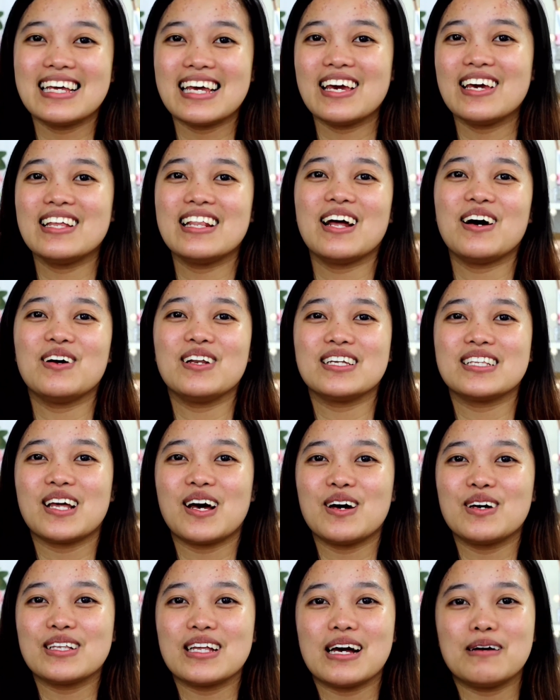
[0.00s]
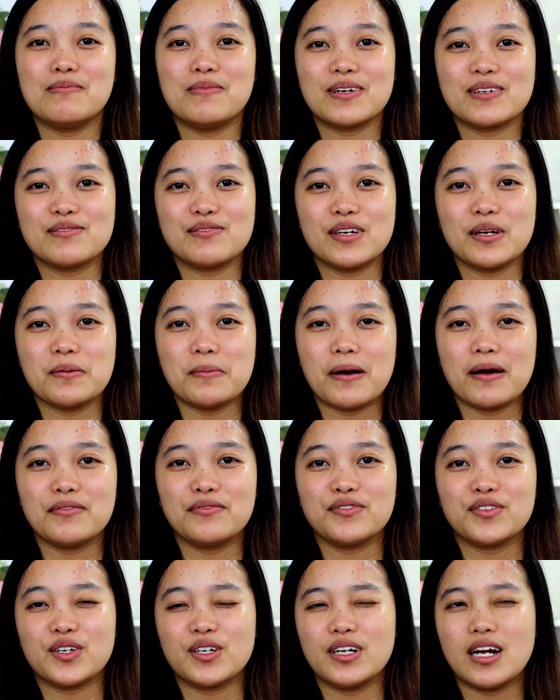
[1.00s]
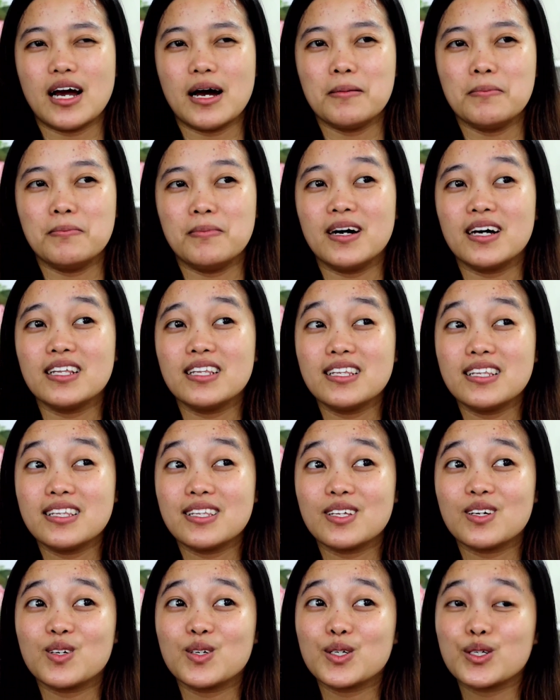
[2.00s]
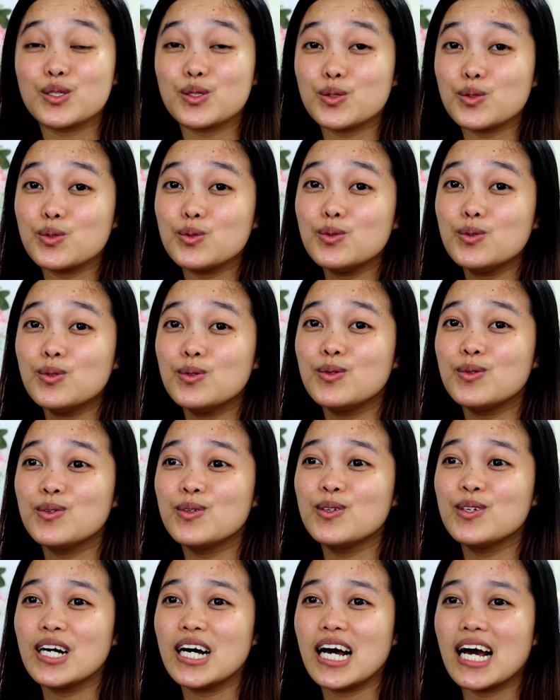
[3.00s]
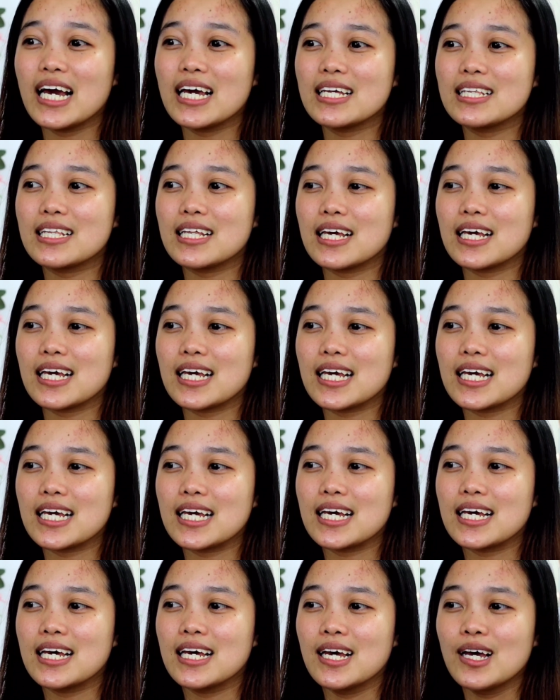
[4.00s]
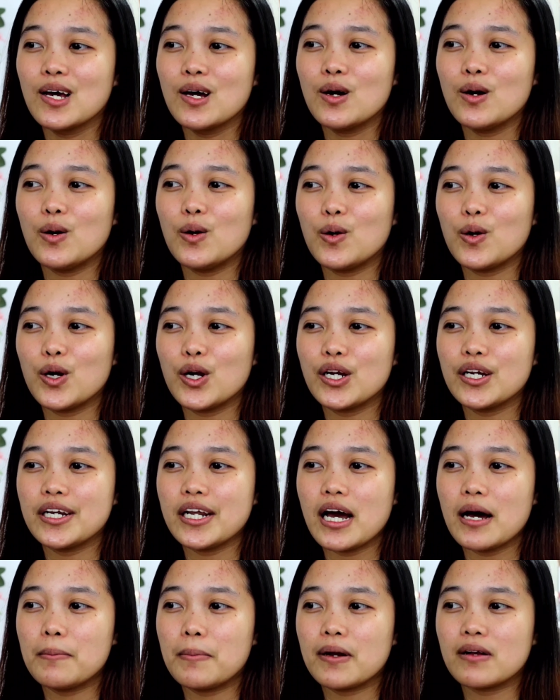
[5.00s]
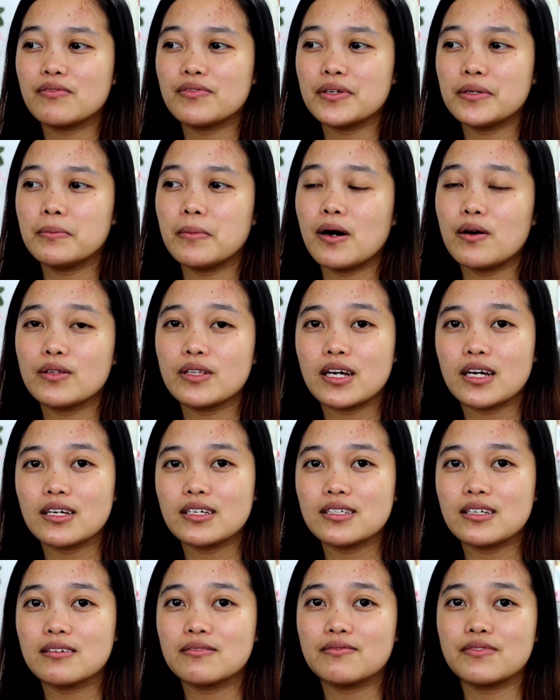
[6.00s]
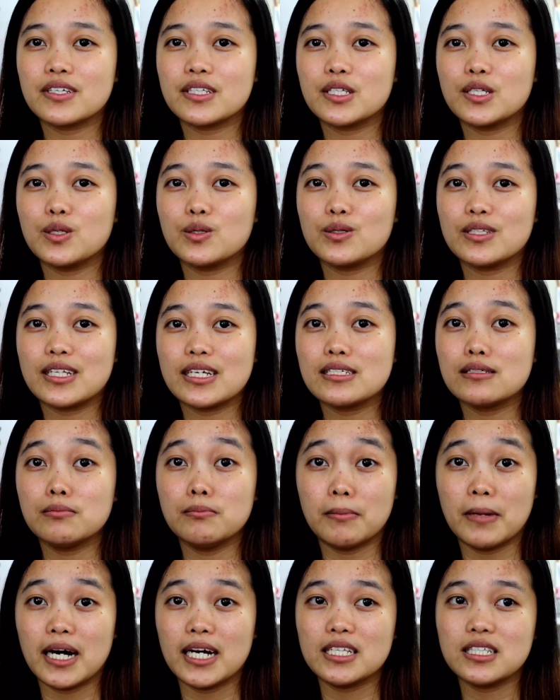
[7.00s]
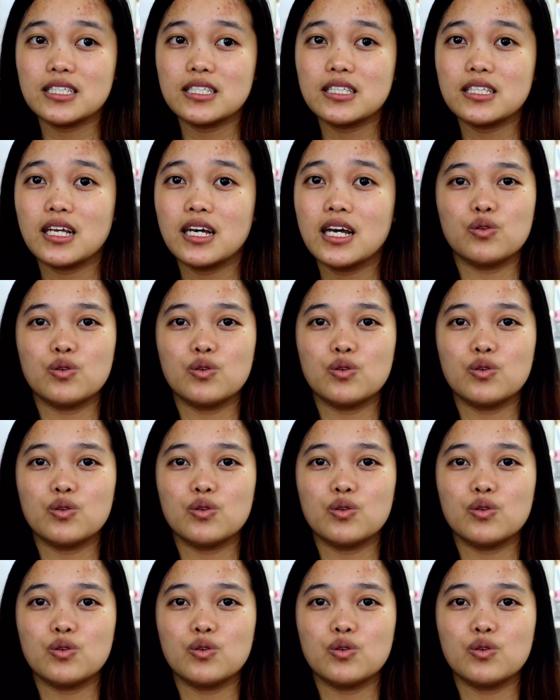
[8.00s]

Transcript: Ngayon lang ulit ako nakapag-film after a month or two, I think. Or nakapag-film ako ng isang video this month.